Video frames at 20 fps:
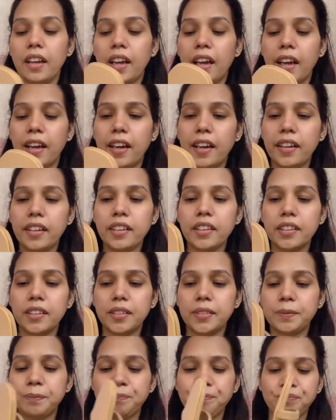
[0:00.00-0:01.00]
एंड
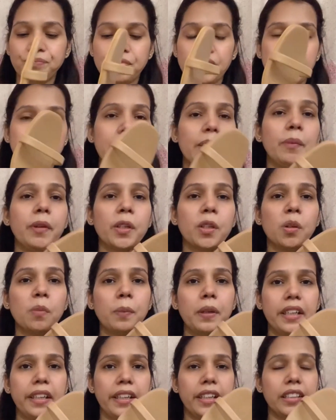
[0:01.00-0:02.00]
uh, um, ये मेरे को
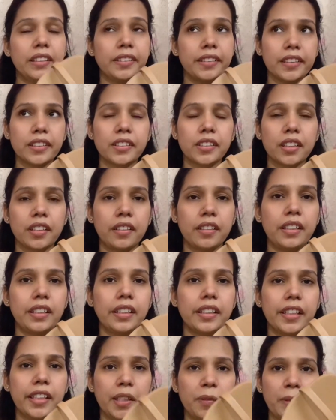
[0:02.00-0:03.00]
पड़े हैं सिक्स
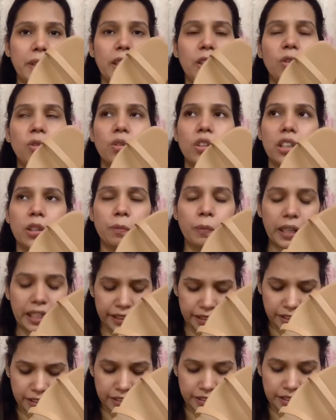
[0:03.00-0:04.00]
हंड्रेड के ये मैंने लोकल
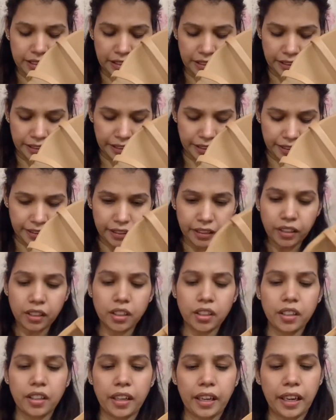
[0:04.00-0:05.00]
मार्केट से लिए हैं
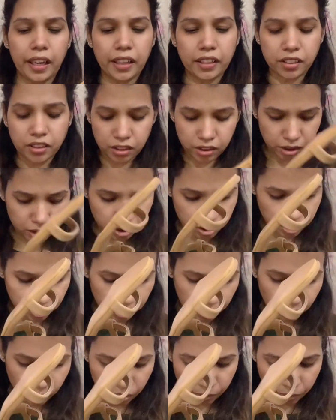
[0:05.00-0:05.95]
ऐसे जिसका कोई